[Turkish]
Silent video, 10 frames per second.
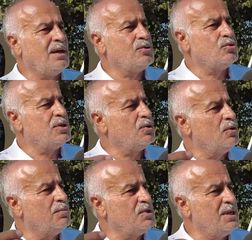Tarsus
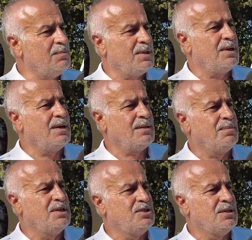ekonomisine bir
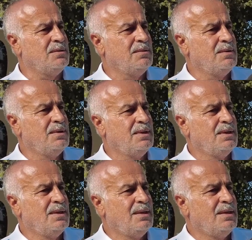katkı bence.
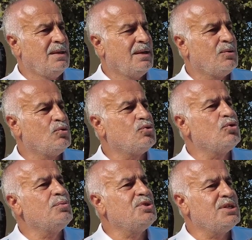
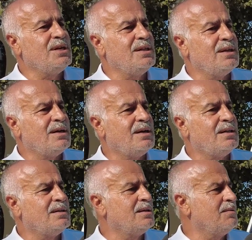Huzurlu bir şekilde
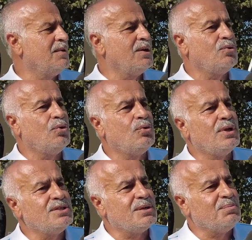kaldık. Vay
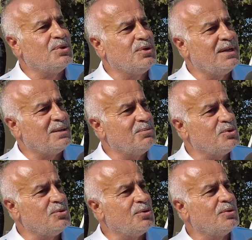kovulacak bir
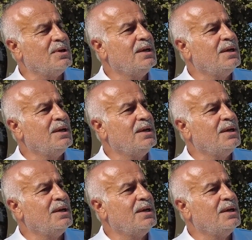derdimiz yok.